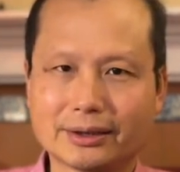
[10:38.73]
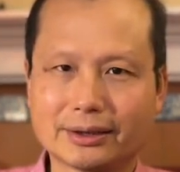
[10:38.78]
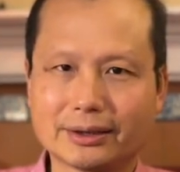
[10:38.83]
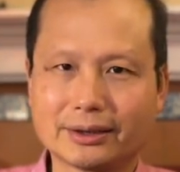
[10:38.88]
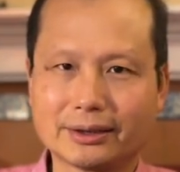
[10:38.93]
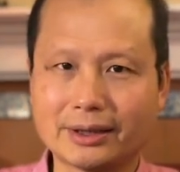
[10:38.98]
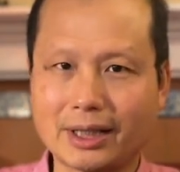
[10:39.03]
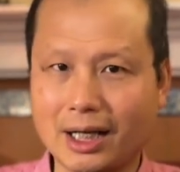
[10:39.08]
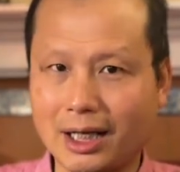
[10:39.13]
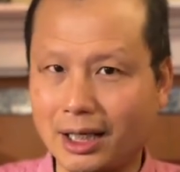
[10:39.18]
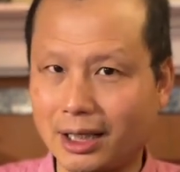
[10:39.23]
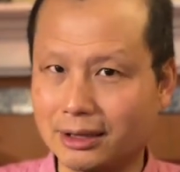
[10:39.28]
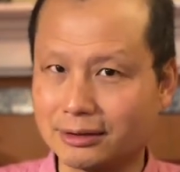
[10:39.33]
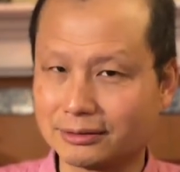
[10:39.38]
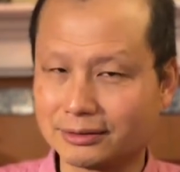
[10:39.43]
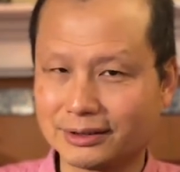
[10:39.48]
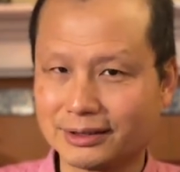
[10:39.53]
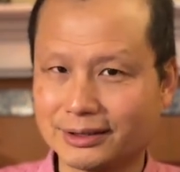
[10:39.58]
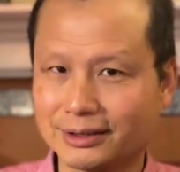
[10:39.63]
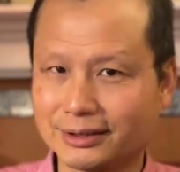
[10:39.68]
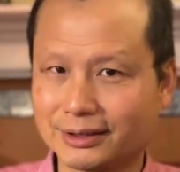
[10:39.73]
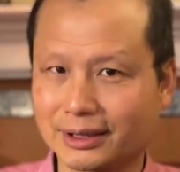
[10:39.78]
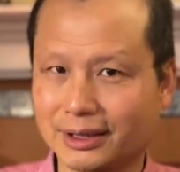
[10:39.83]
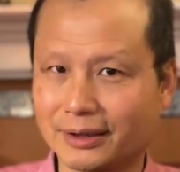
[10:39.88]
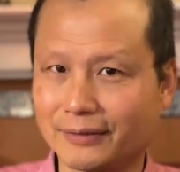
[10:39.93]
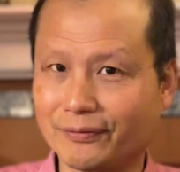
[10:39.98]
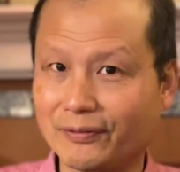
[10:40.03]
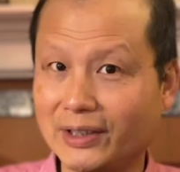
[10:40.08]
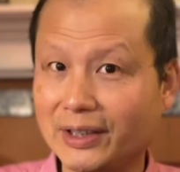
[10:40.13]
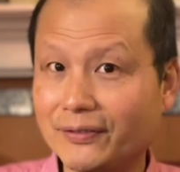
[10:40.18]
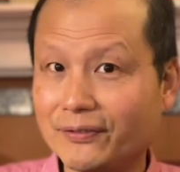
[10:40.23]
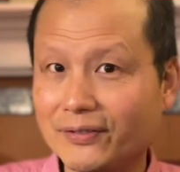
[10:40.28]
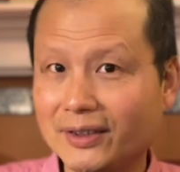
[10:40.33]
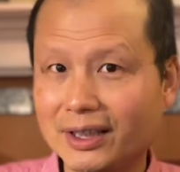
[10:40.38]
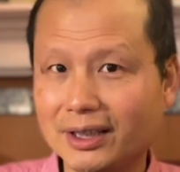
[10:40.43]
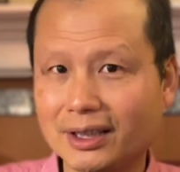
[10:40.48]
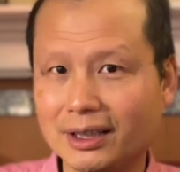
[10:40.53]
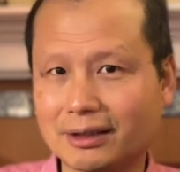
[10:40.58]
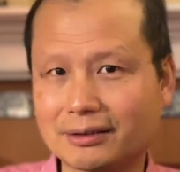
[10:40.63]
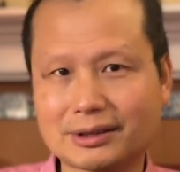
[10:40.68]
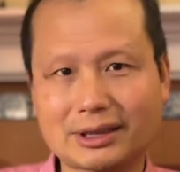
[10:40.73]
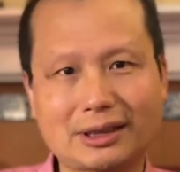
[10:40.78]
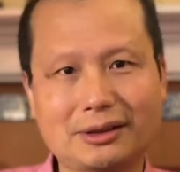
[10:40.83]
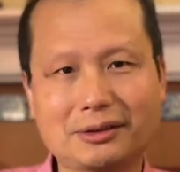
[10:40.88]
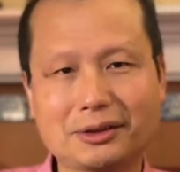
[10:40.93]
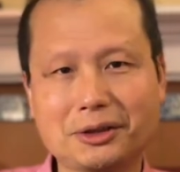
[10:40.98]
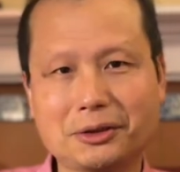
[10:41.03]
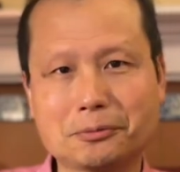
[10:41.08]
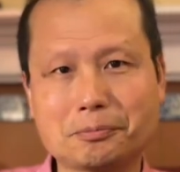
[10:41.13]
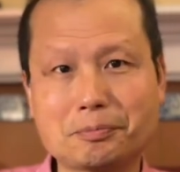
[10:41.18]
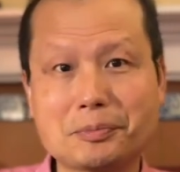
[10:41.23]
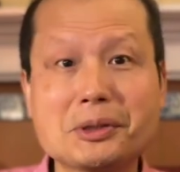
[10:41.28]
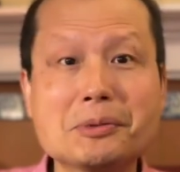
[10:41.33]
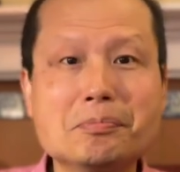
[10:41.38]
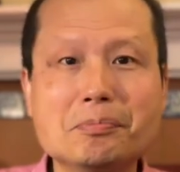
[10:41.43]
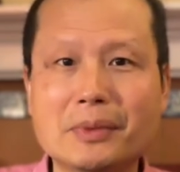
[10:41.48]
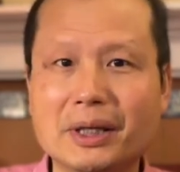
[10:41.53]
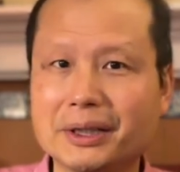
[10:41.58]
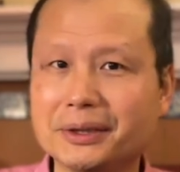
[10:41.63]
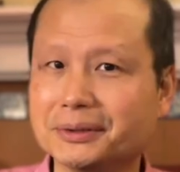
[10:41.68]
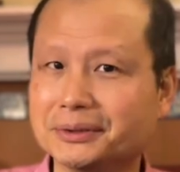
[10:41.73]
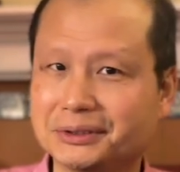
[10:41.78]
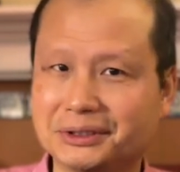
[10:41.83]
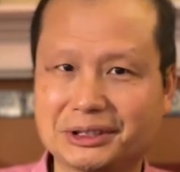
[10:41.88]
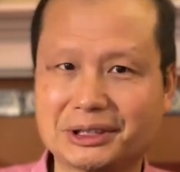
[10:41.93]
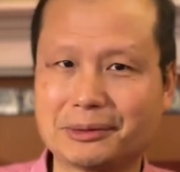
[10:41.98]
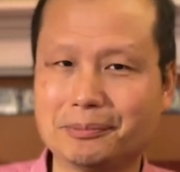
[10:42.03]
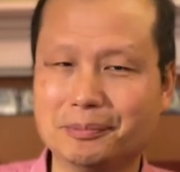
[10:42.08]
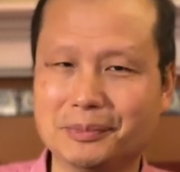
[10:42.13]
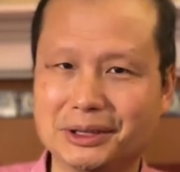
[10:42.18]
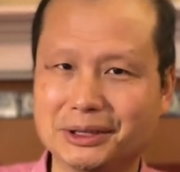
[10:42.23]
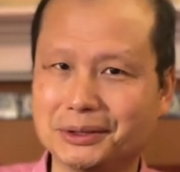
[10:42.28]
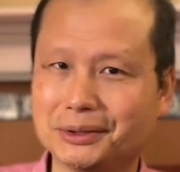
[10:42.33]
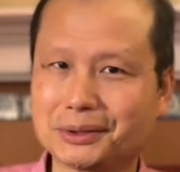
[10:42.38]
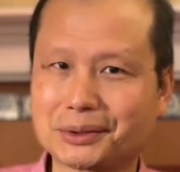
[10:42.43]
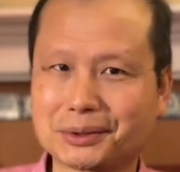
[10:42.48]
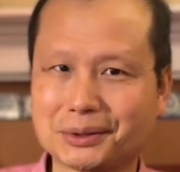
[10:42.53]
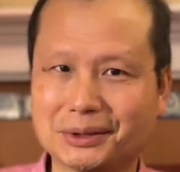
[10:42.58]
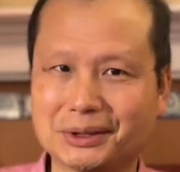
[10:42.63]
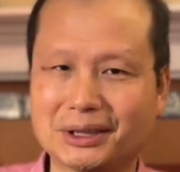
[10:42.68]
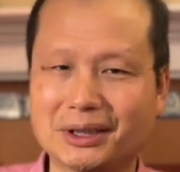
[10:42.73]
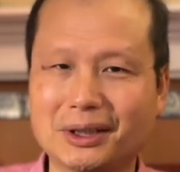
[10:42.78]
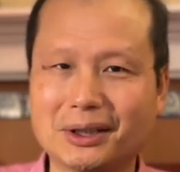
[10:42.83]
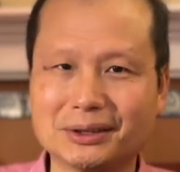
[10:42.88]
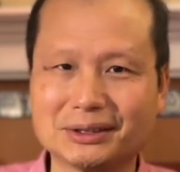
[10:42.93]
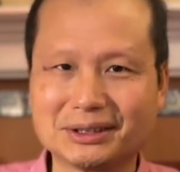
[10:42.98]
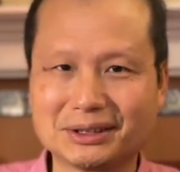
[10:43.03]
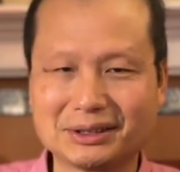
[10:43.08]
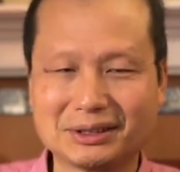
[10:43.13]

那好，这个 VV 幺幺六并没有证明说哦